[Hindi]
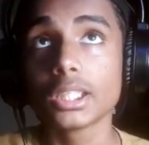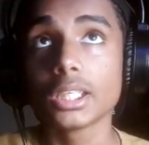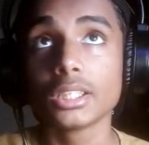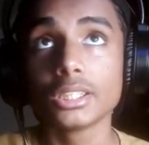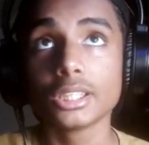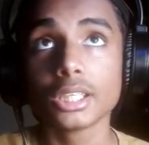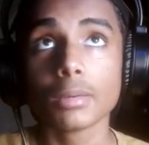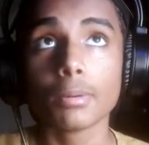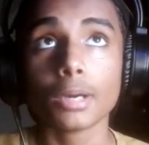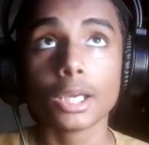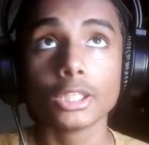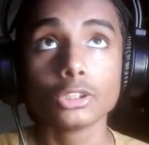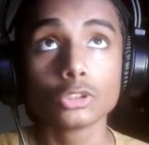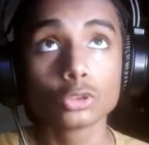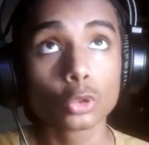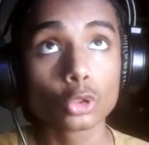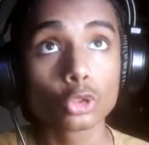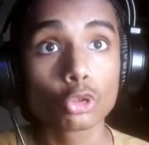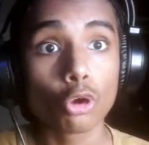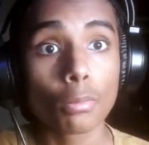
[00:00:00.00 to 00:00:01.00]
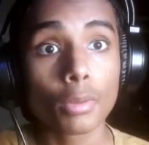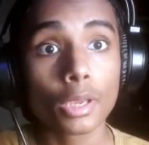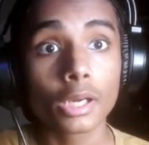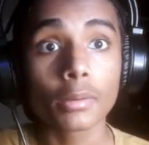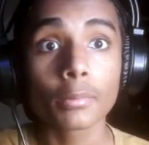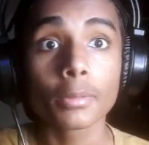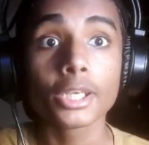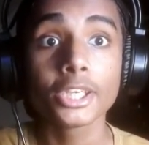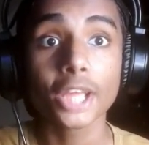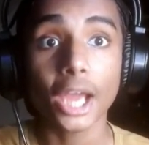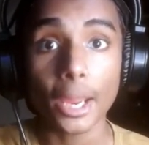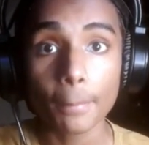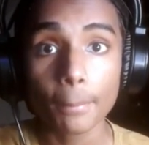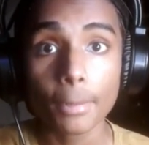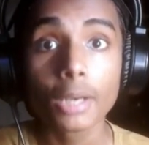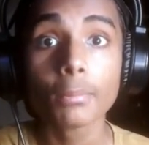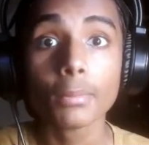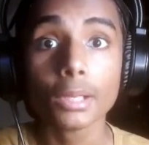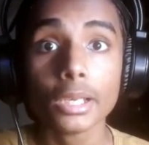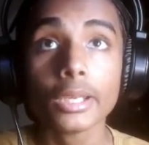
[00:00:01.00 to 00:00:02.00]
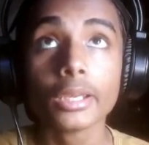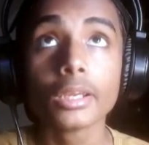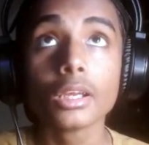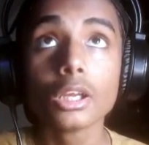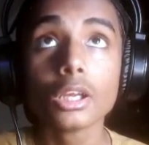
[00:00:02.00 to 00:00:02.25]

दे दिया भाई सोचो हमें अगर हमें डायमंड मिले